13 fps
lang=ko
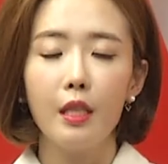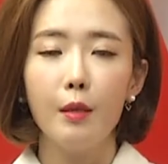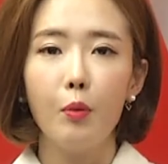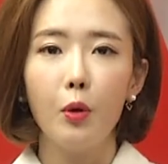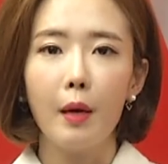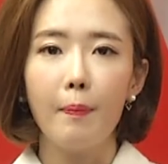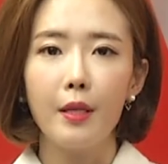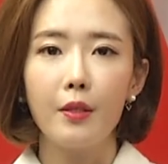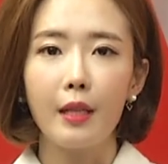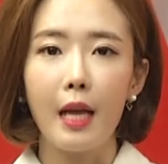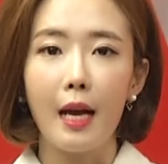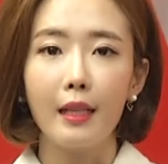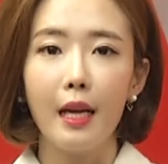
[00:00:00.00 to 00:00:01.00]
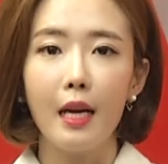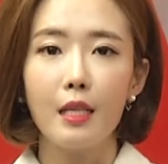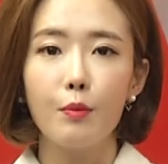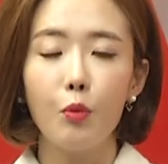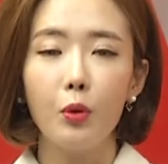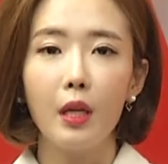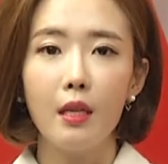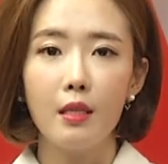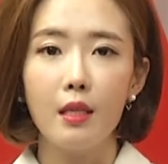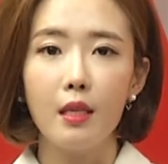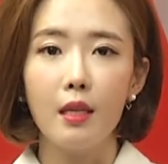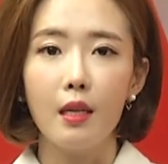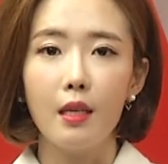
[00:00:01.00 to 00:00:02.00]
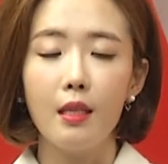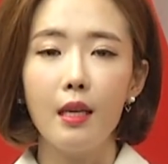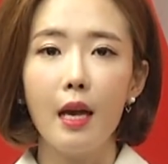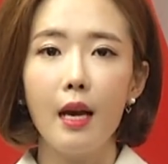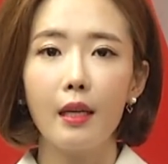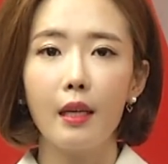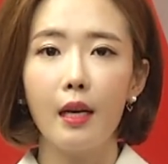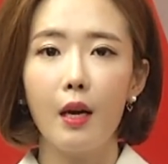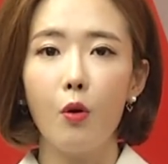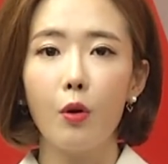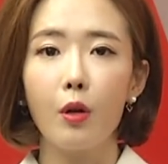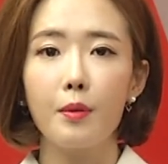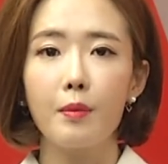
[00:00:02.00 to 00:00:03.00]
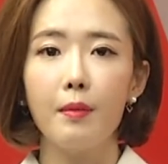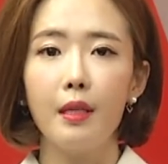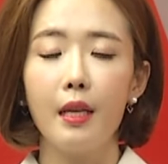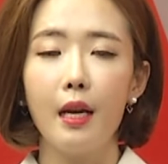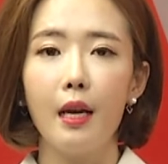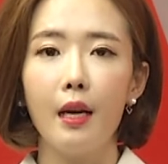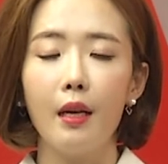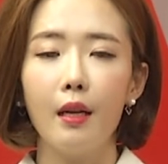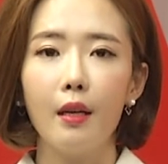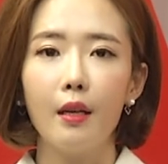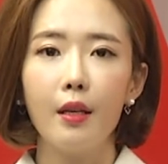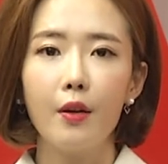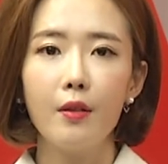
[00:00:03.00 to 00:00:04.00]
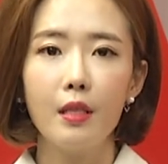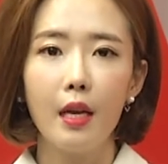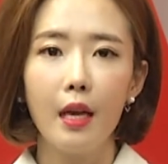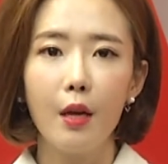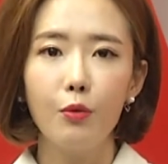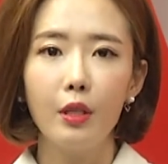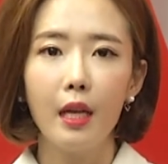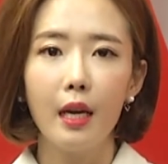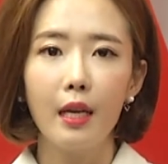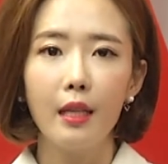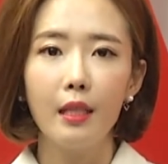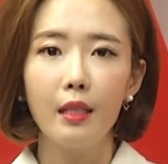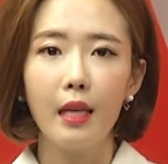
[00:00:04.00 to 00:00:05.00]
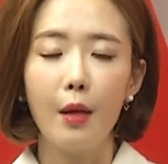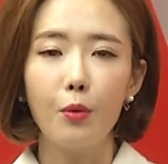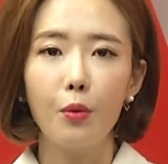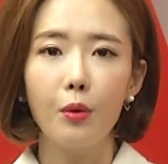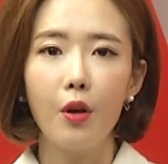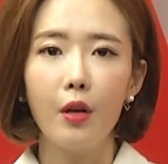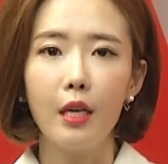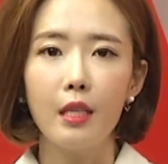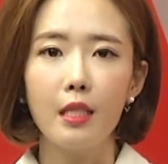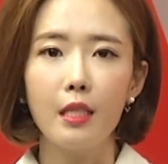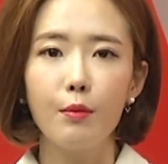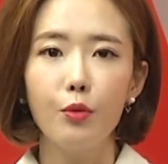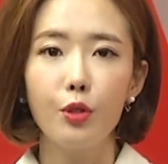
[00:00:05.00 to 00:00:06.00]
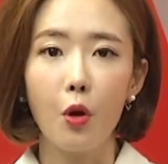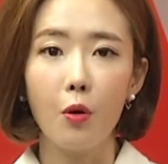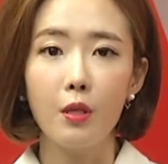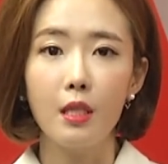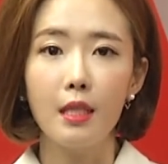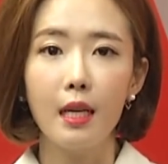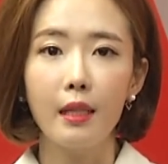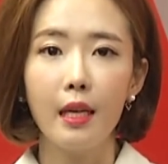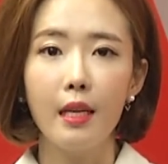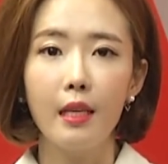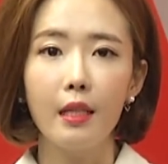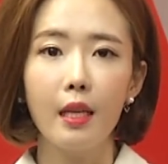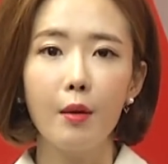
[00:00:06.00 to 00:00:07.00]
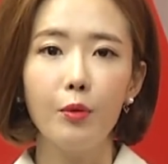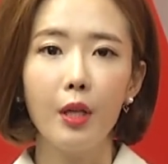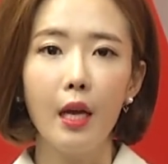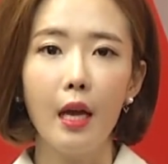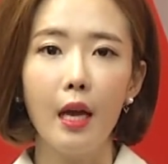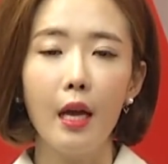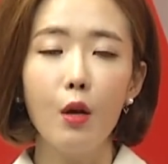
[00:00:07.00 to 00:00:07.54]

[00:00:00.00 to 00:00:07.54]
일본 앞에서 당당하지 못한지 이해하기가 어렵습니다. 현재 우리나라는 대통령이 직무 정지 상태이기 때문에